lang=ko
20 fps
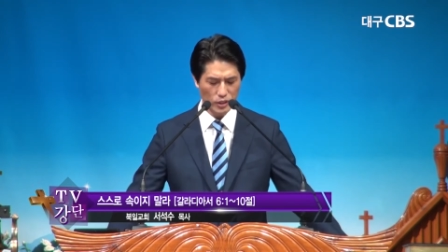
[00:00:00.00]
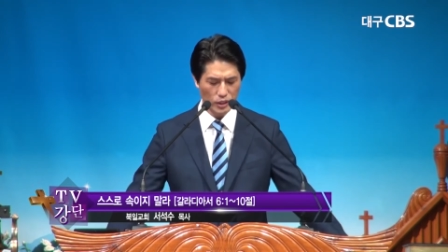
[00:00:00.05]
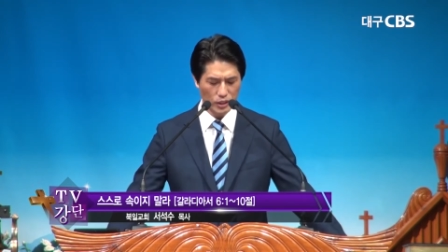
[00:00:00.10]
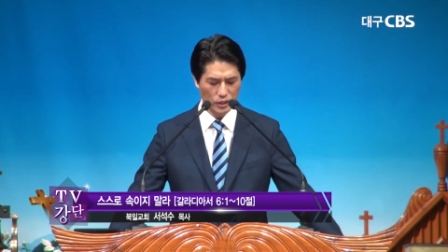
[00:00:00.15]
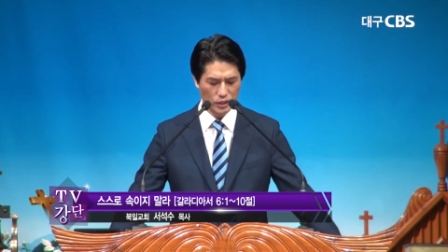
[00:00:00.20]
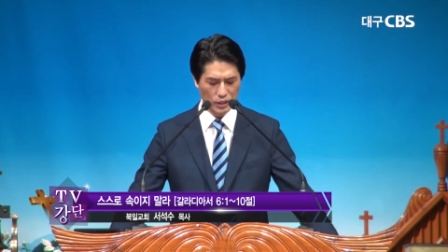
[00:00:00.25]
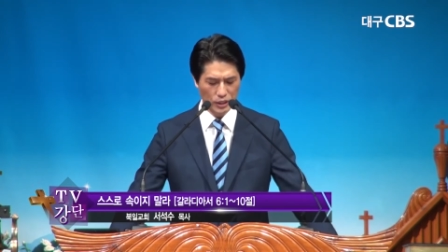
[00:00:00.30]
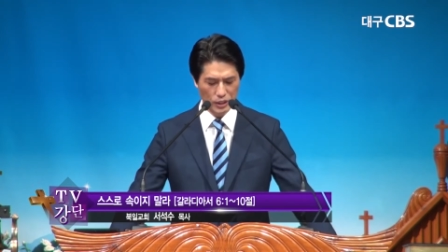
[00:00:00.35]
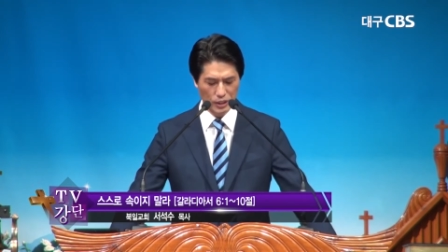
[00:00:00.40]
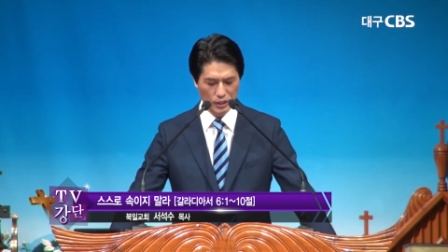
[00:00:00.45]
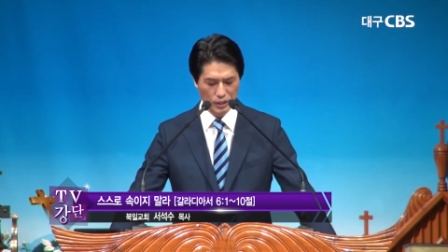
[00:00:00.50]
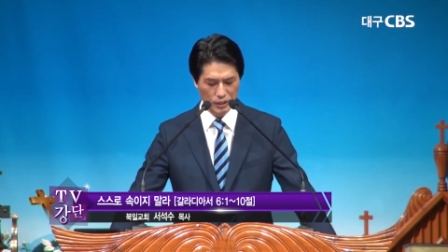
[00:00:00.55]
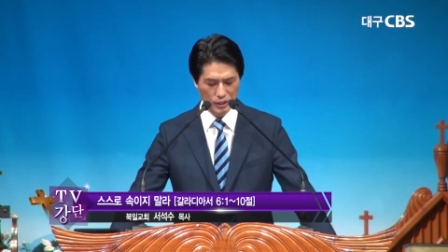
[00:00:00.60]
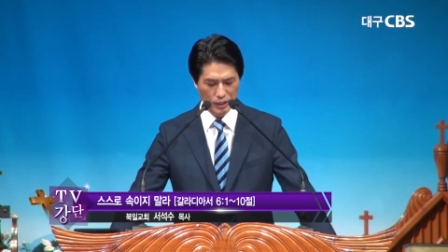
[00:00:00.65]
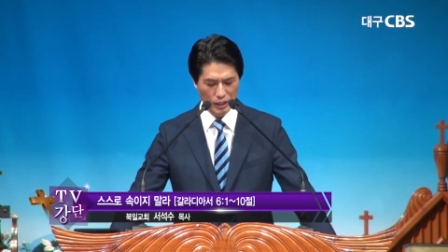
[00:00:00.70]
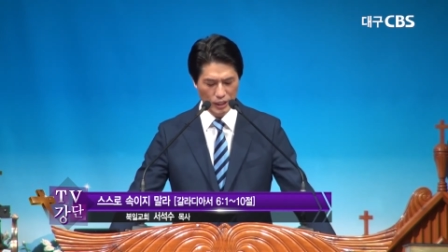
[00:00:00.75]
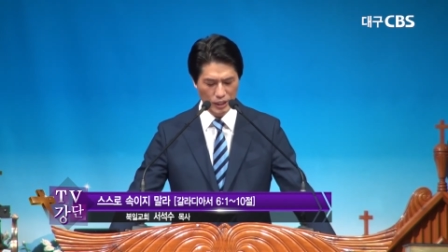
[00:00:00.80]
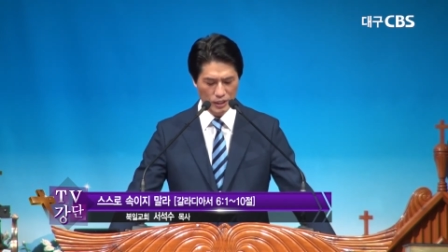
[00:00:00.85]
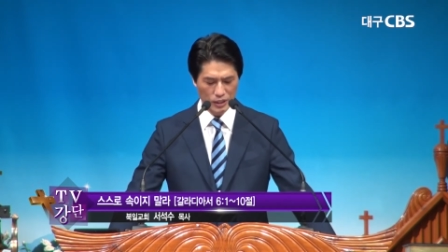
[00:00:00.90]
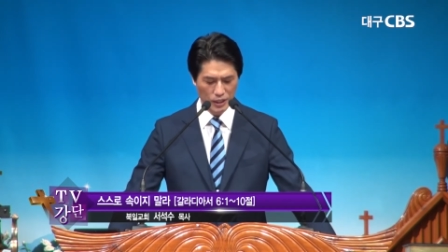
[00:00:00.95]

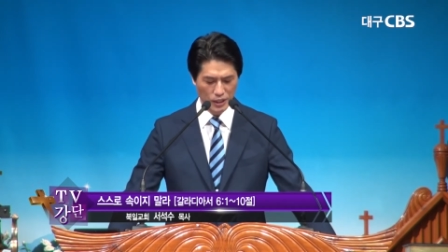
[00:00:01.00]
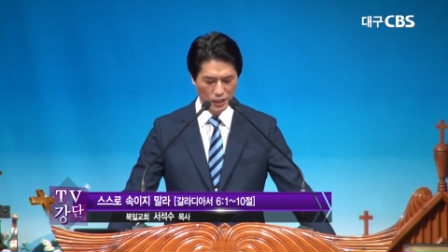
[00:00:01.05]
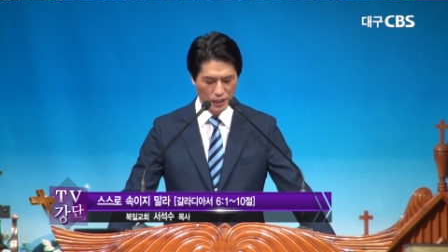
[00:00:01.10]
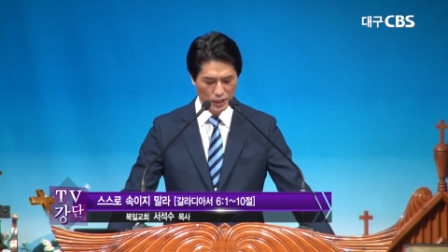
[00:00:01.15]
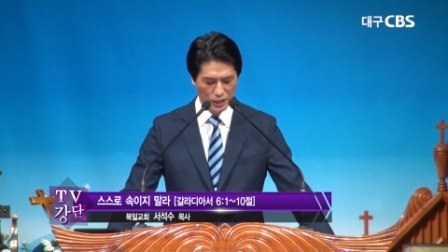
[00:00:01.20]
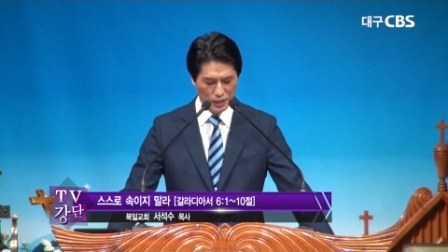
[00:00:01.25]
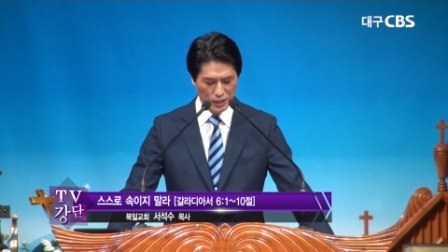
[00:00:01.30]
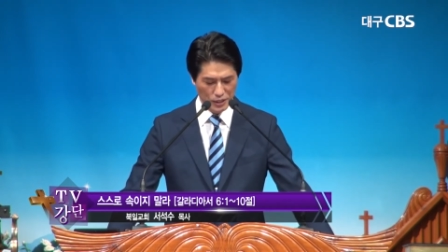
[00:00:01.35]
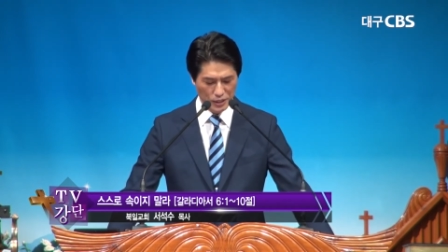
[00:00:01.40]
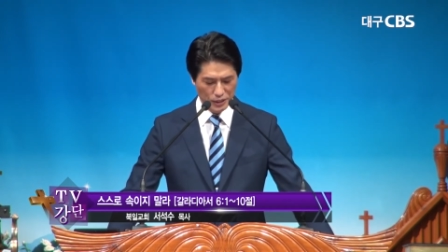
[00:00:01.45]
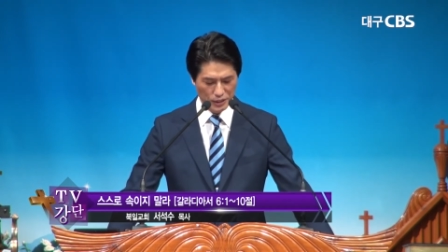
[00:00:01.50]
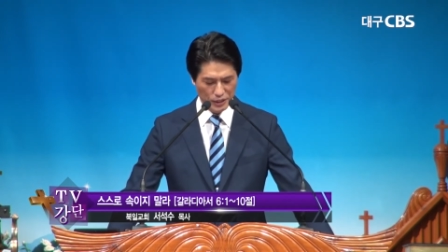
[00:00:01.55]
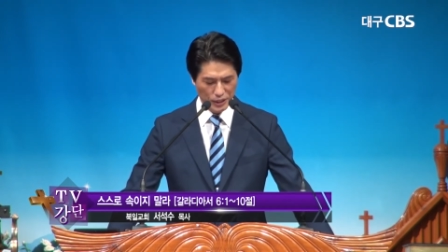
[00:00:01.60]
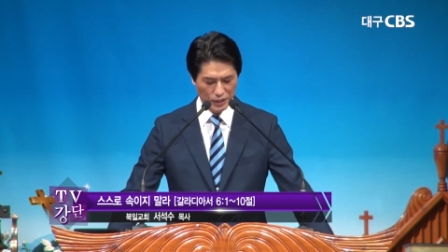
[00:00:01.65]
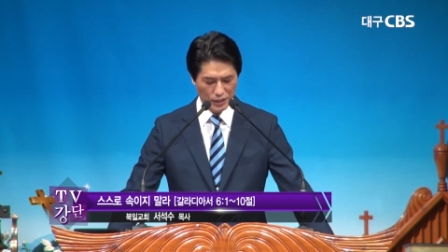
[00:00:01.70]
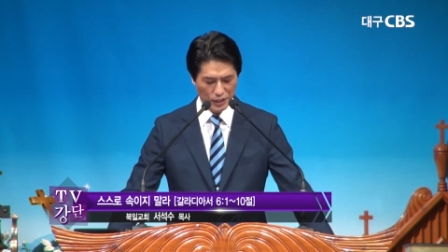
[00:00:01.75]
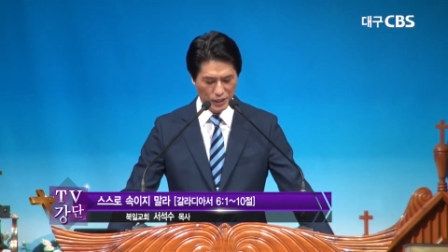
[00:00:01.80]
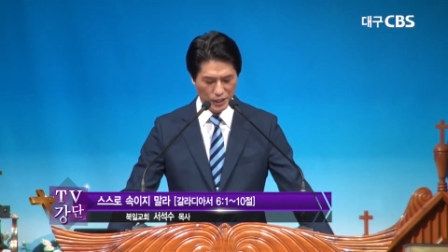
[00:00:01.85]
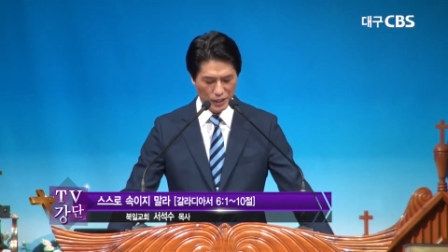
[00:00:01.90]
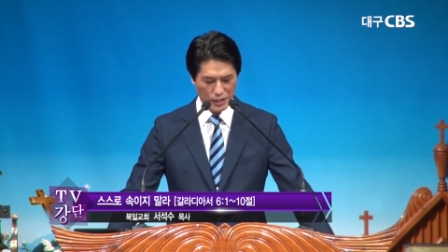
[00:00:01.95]
시작.
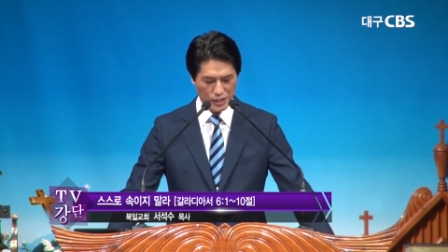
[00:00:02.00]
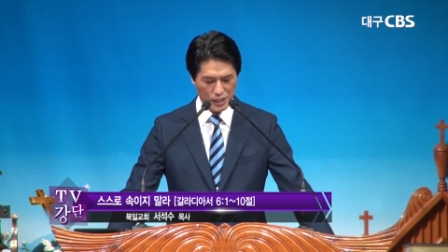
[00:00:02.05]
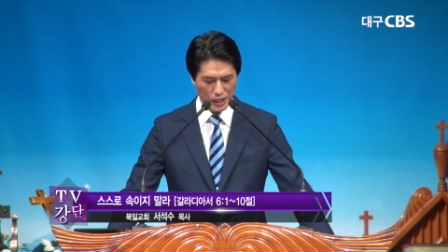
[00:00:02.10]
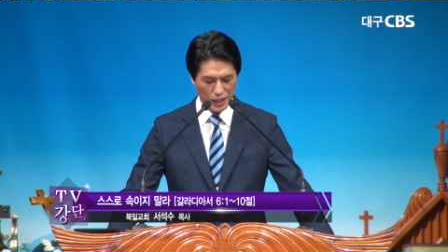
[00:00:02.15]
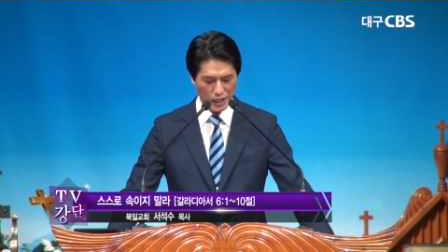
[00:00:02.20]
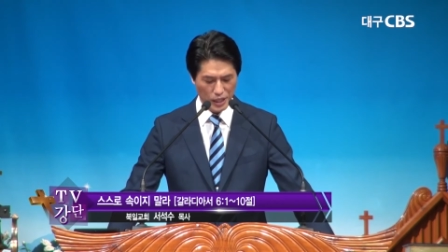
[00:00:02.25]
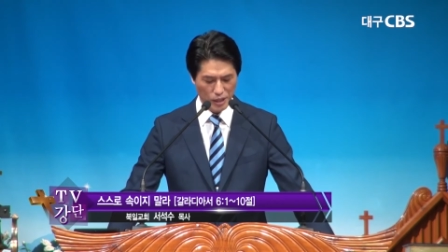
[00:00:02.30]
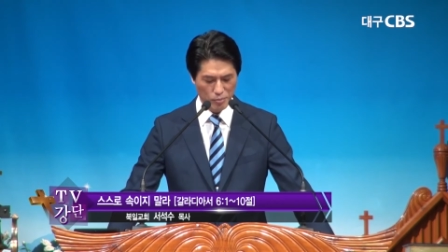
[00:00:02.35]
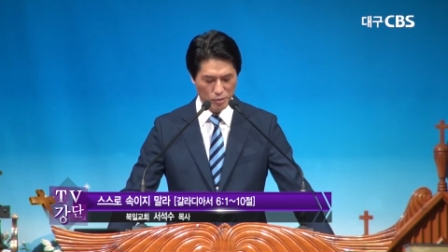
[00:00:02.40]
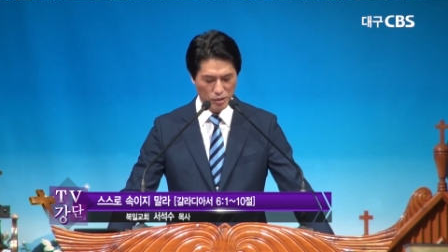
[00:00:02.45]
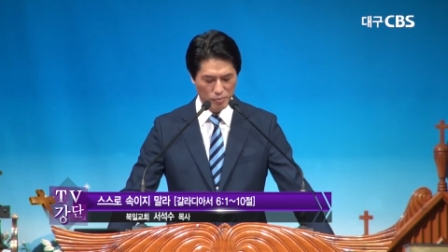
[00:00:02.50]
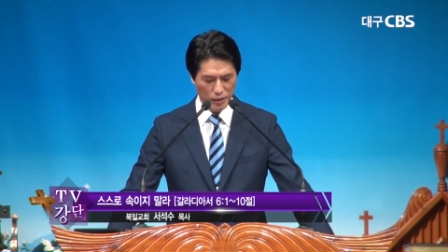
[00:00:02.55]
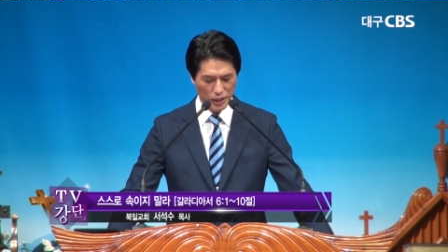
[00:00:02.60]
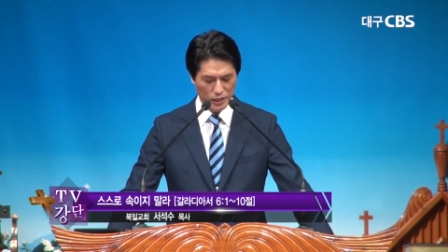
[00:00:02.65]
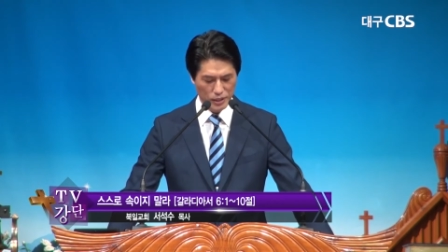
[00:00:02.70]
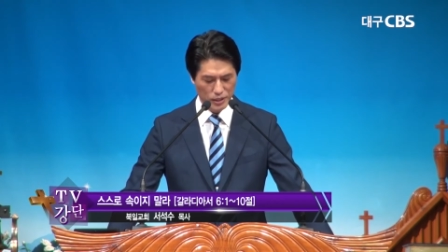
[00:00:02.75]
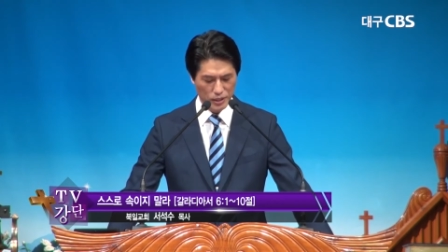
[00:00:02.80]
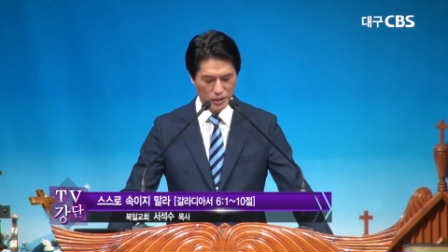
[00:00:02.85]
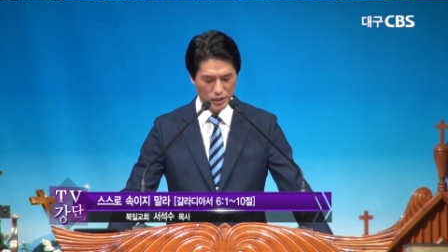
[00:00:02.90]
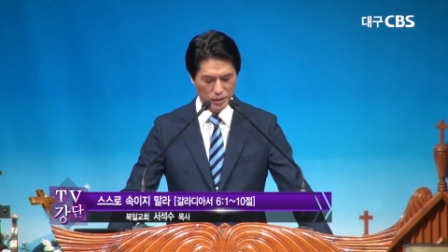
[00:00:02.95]
형제들아 사람이
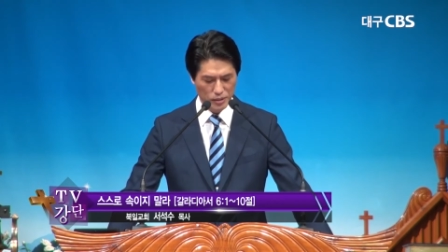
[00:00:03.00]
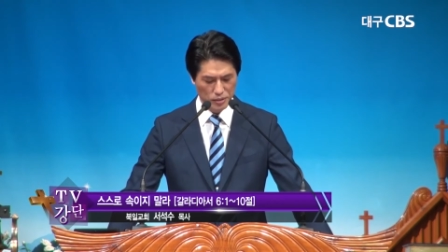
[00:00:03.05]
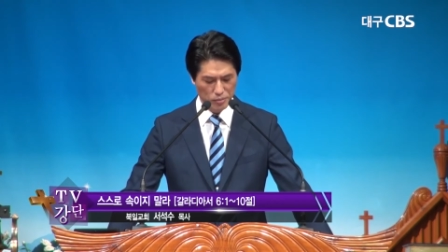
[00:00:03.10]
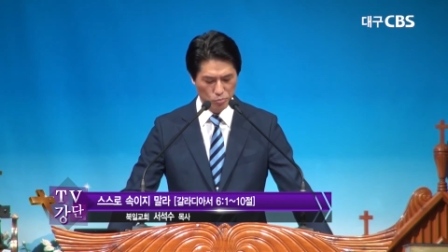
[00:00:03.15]
많을